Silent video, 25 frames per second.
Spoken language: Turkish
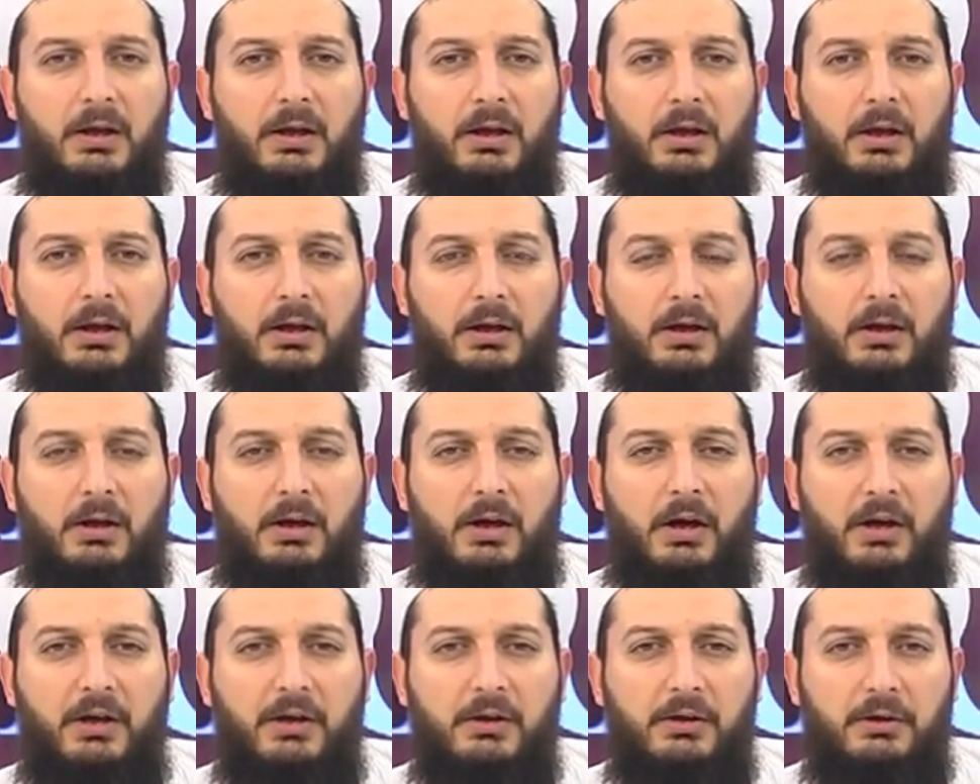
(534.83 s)
e,
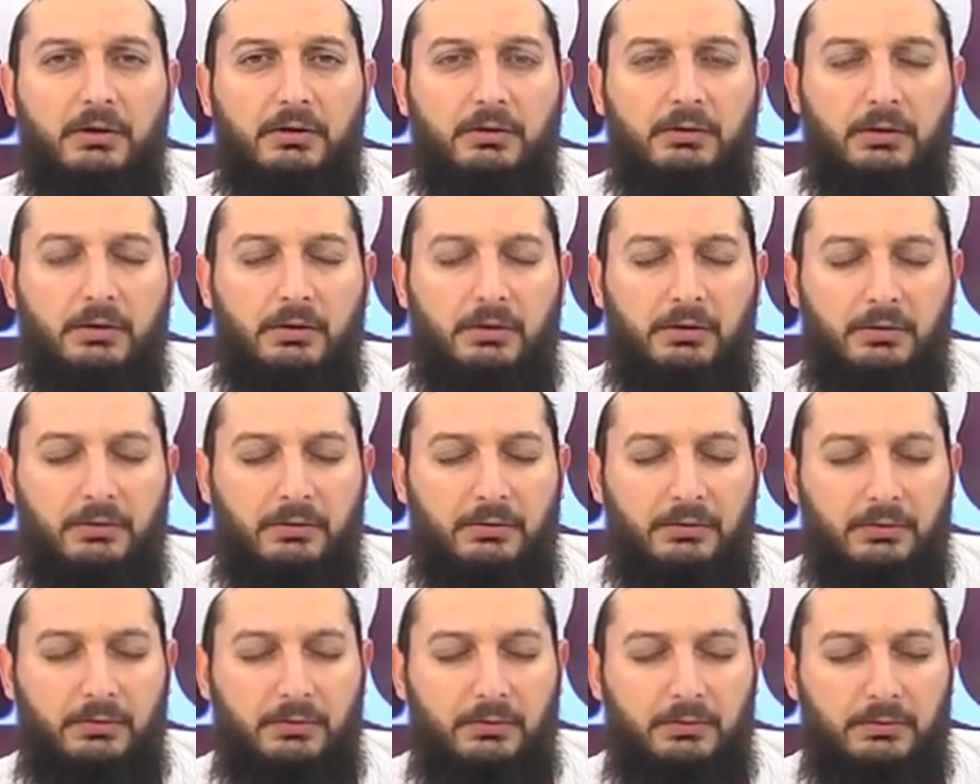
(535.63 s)
hayır e,
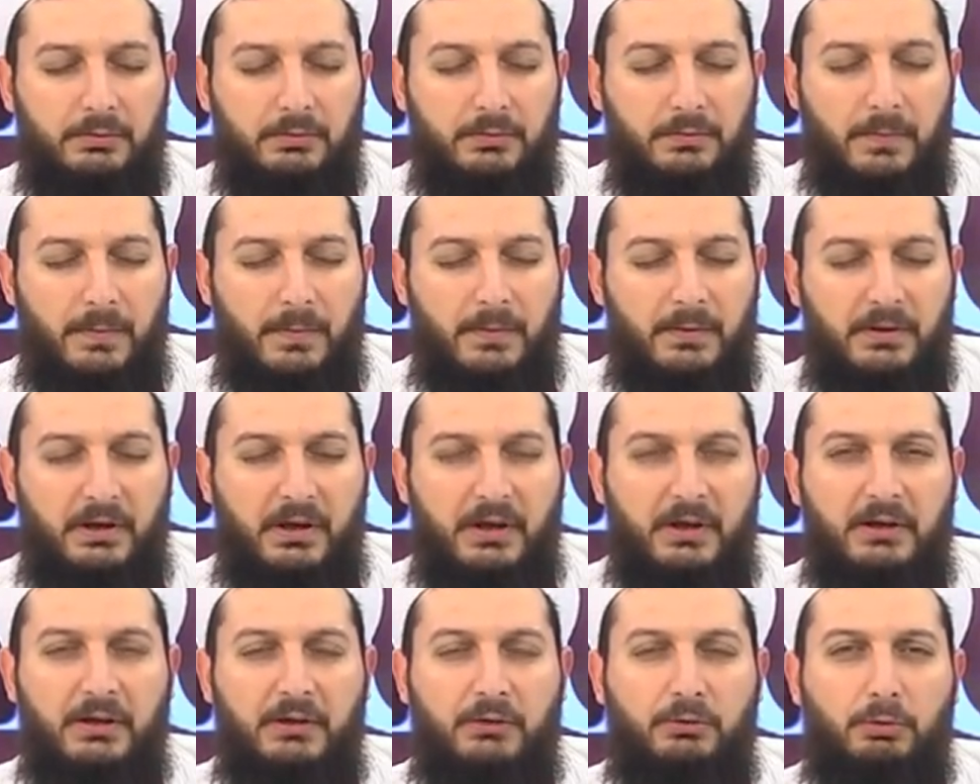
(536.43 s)

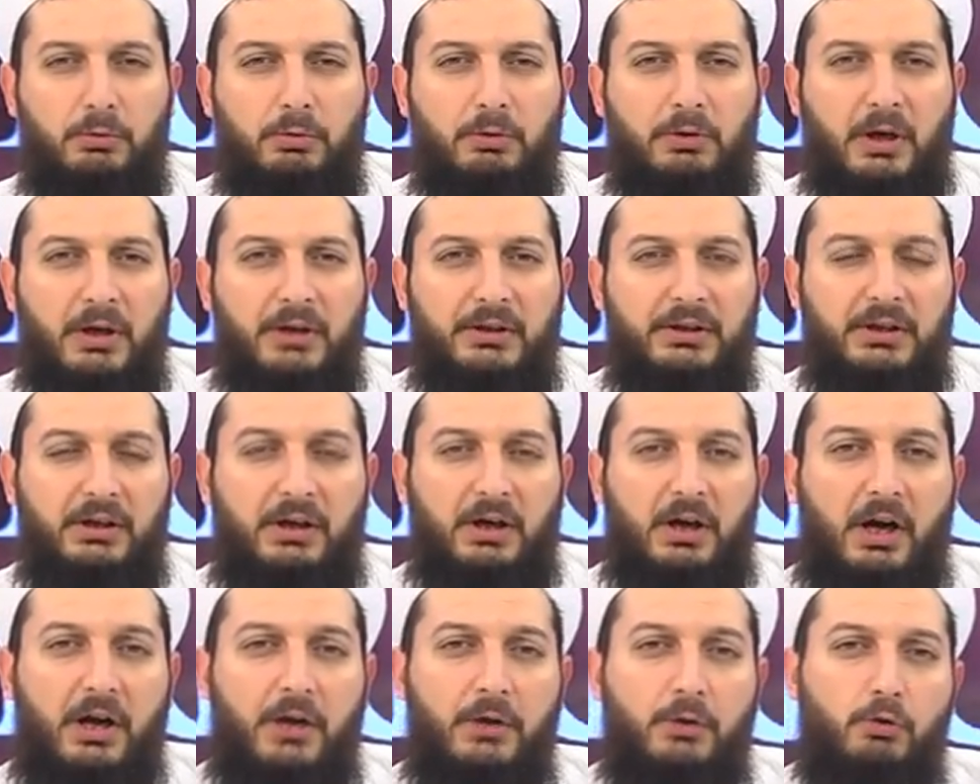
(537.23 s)
Leyletül Kadri
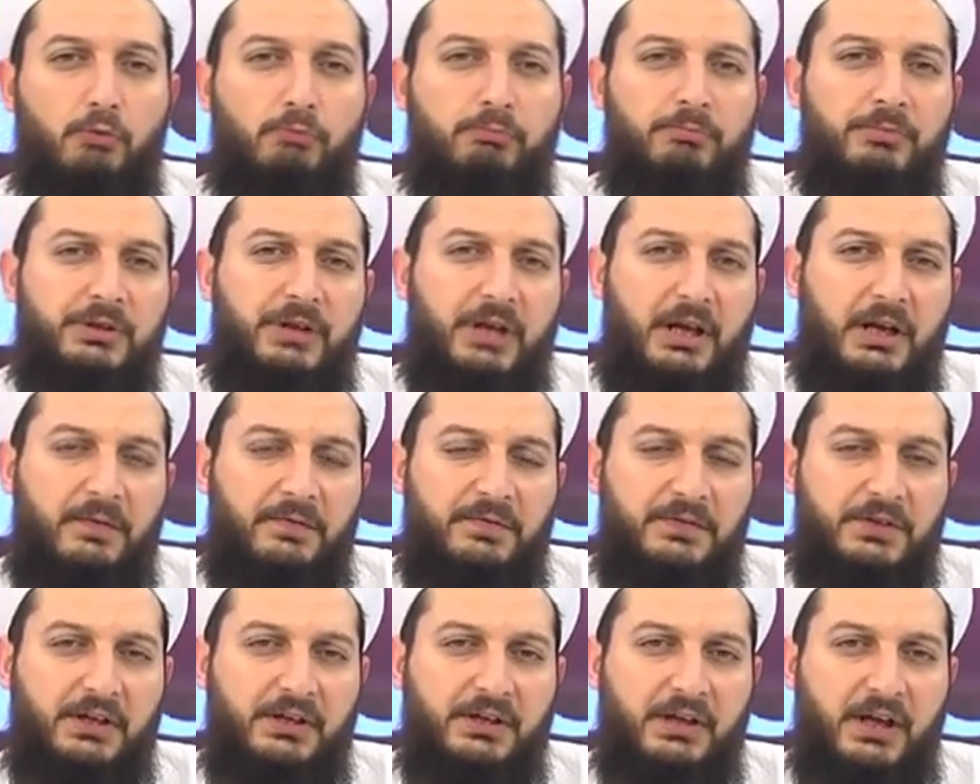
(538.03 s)
hayrun min
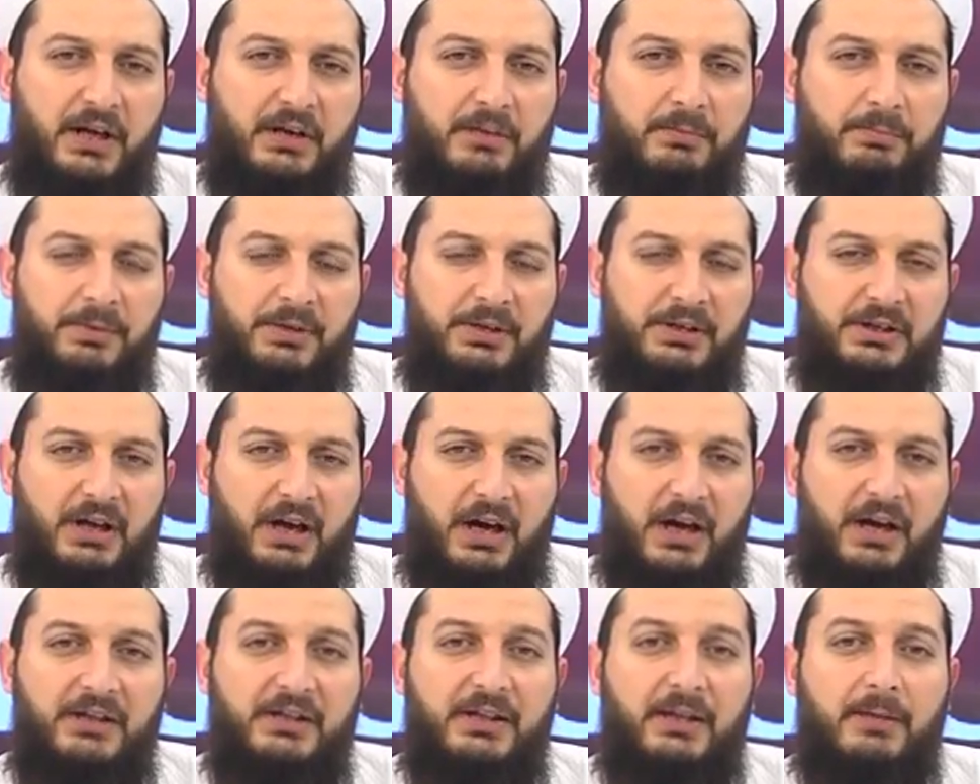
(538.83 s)
elif şer. Yani bin
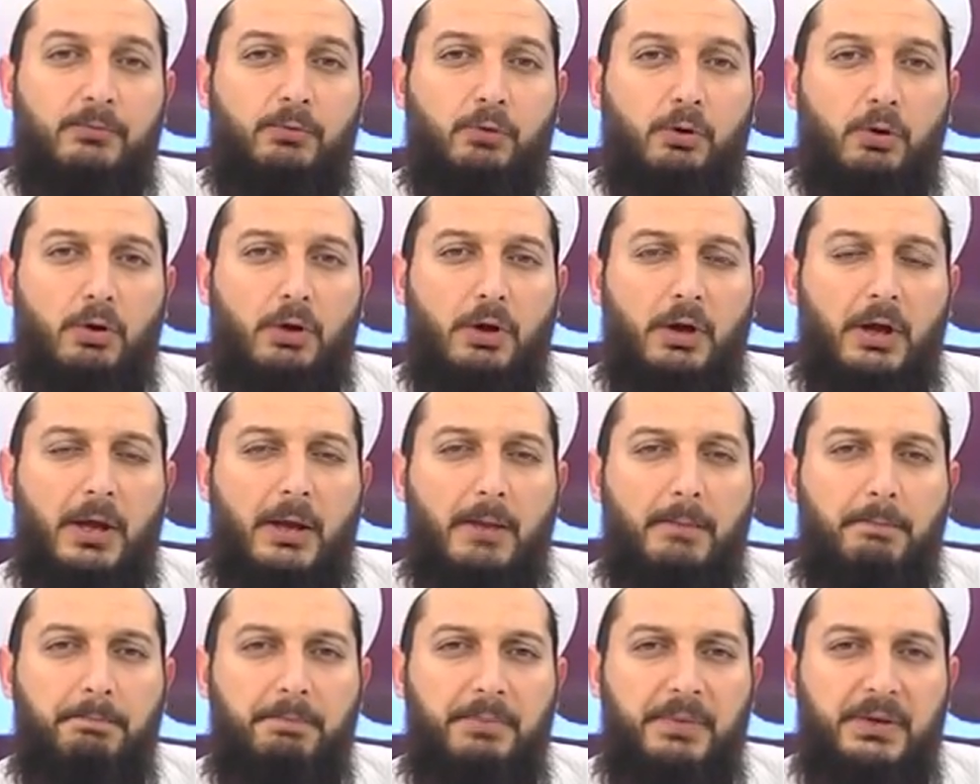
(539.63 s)
ay demiyor.
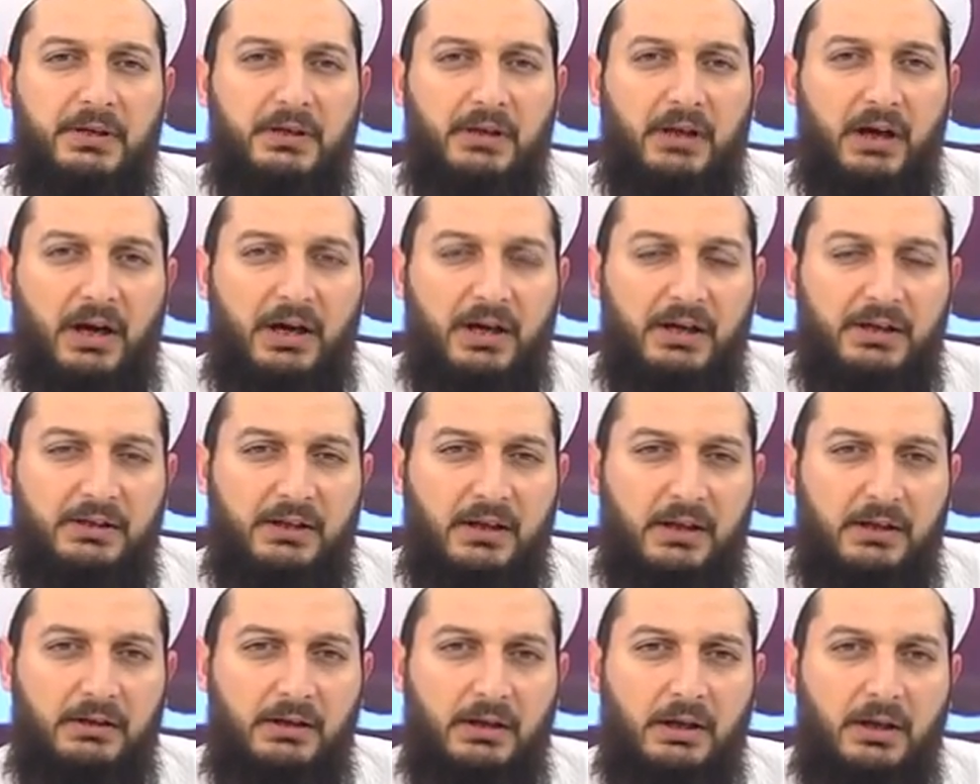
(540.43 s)
Bin
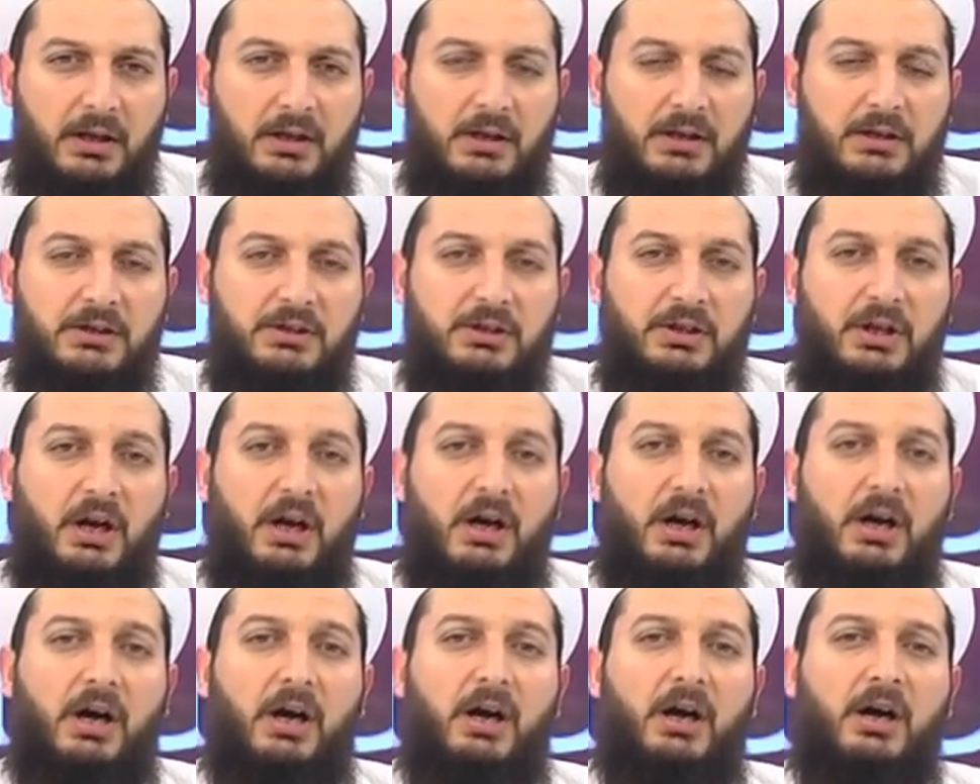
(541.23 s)
aydan
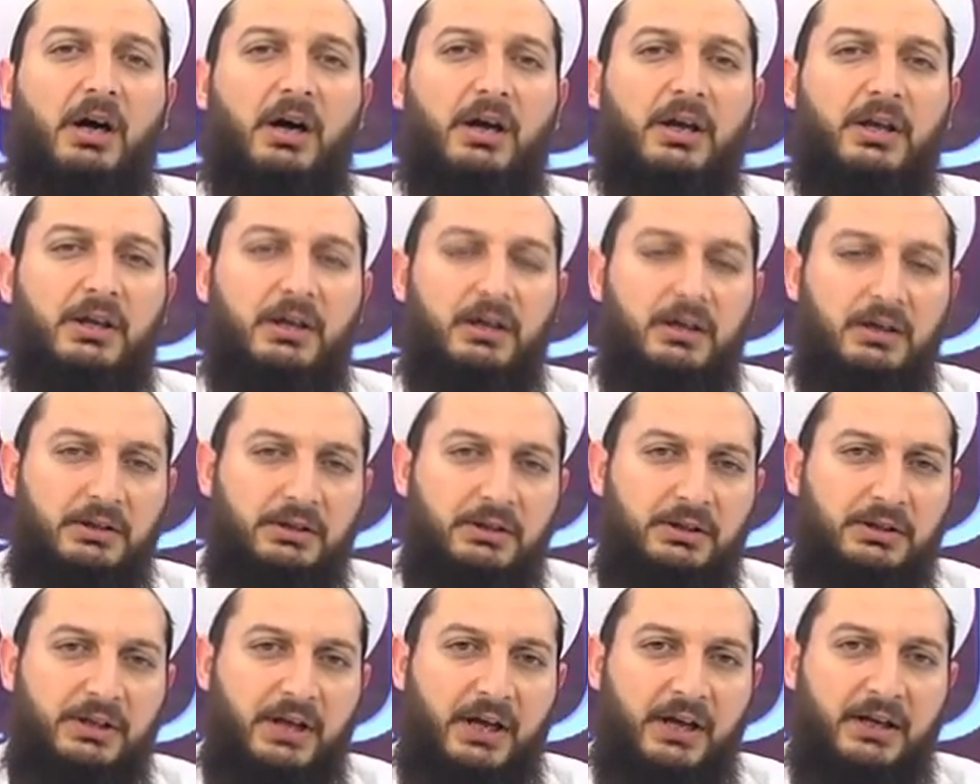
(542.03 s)
daha
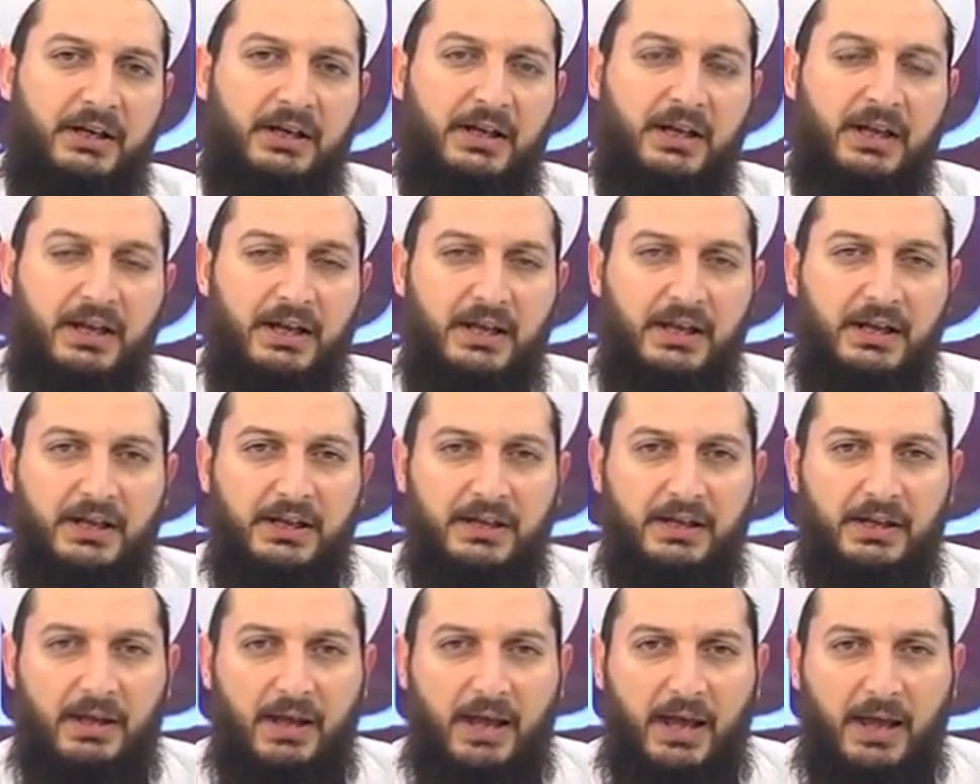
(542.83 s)
hayırlıdır. Yani
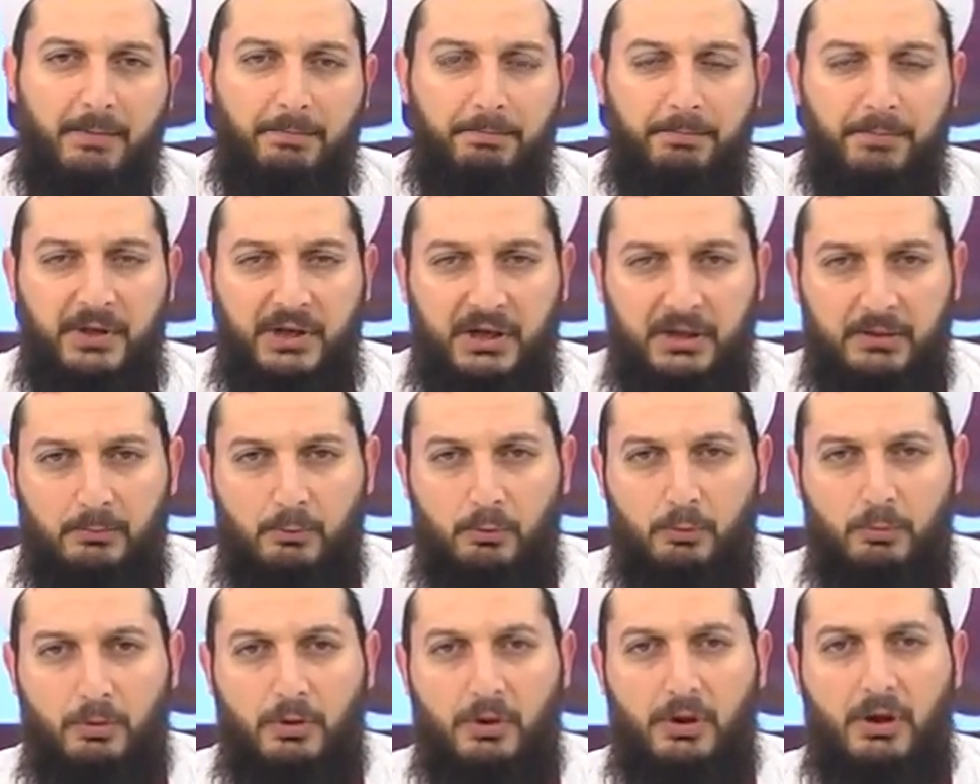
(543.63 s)
en
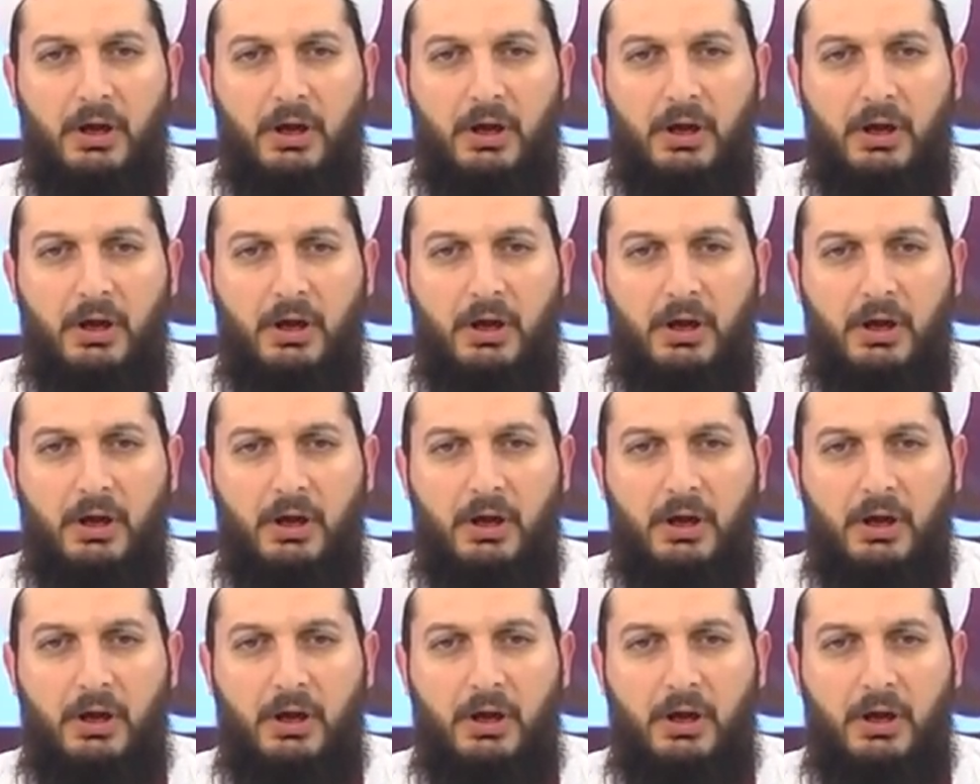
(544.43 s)
minimumu,